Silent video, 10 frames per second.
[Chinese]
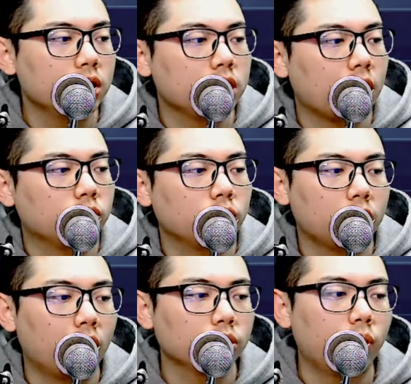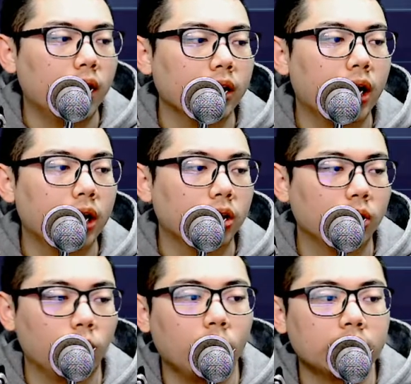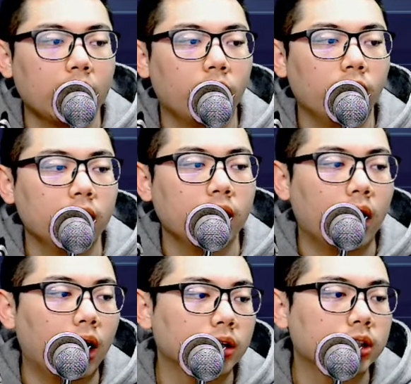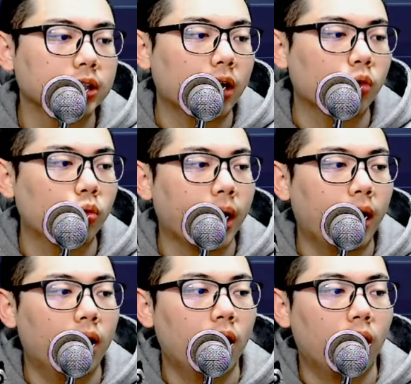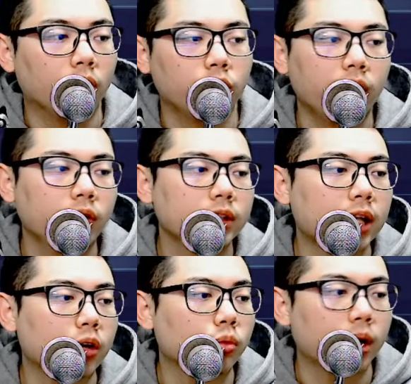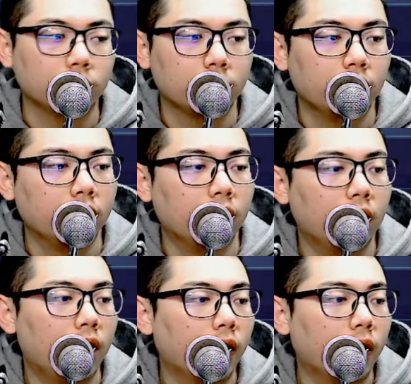你想去做操作的话，你可以多加留意呃这一档股票，哦多加留意这张股票就可以了。